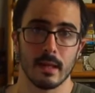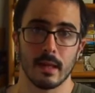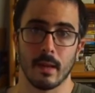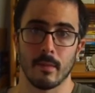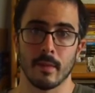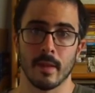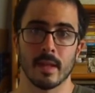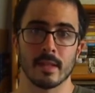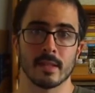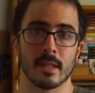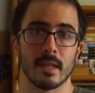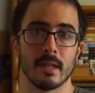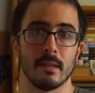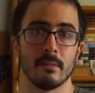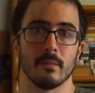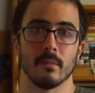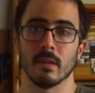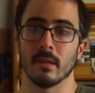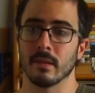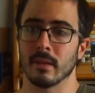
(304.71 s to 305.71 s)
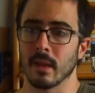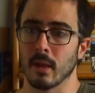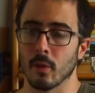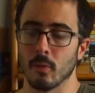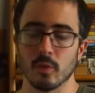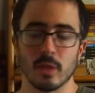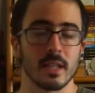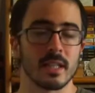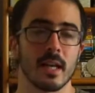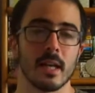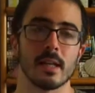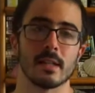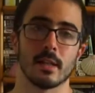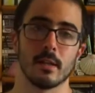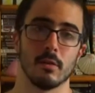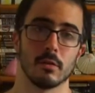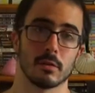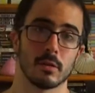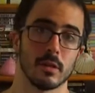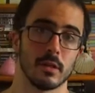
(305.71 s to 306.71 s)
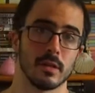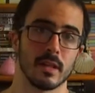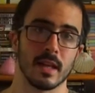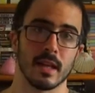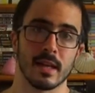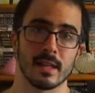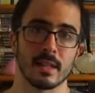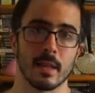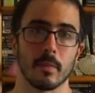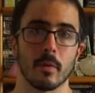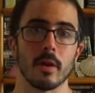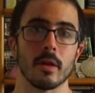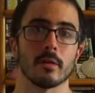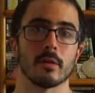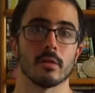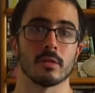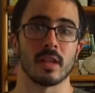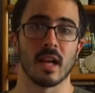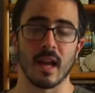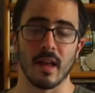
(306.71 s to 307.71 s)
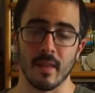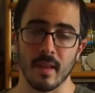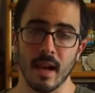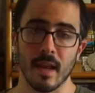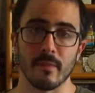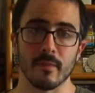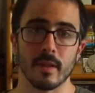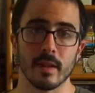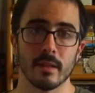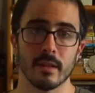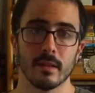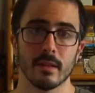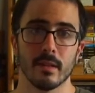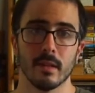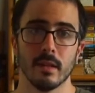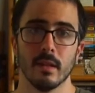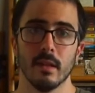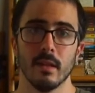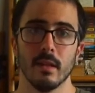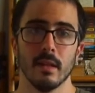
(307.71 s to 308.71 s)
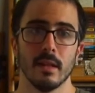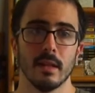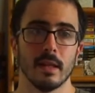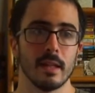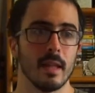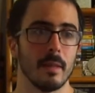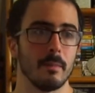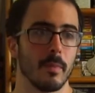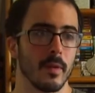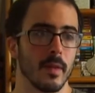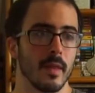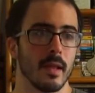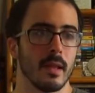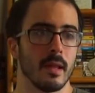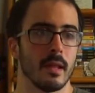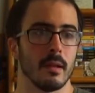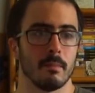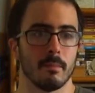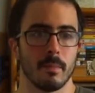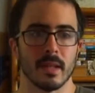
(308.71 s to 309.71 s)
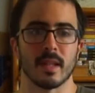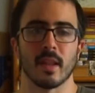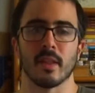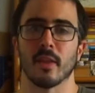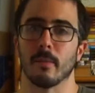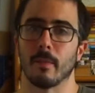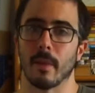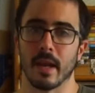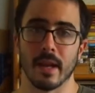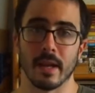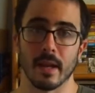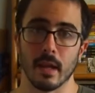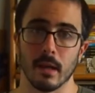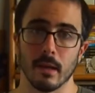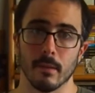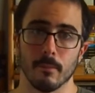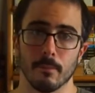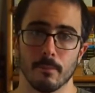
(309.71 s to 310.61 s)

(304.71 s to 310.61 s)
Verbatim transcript: La verdad es que tengo muchas ganas e ilusión de que este proyecto salga adelante y de poder participar en él.